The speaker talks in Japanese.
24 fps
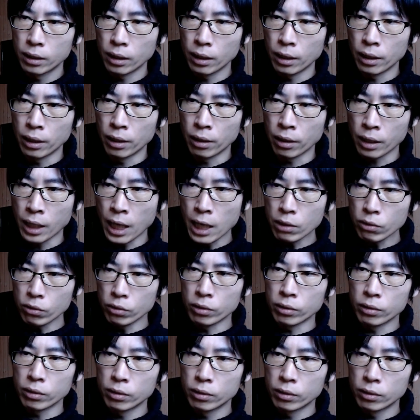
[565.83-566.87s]
えー、
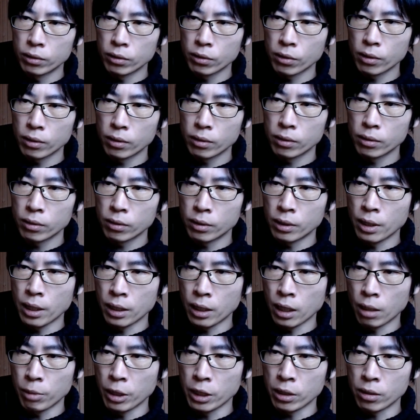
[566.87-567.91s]
各
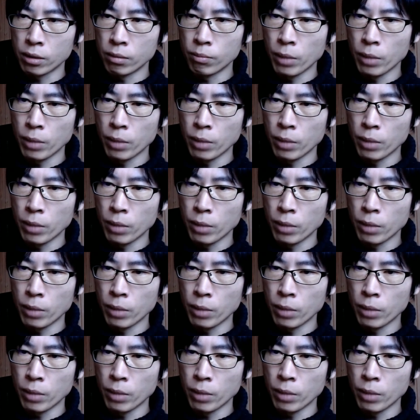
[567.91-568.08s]
データベース、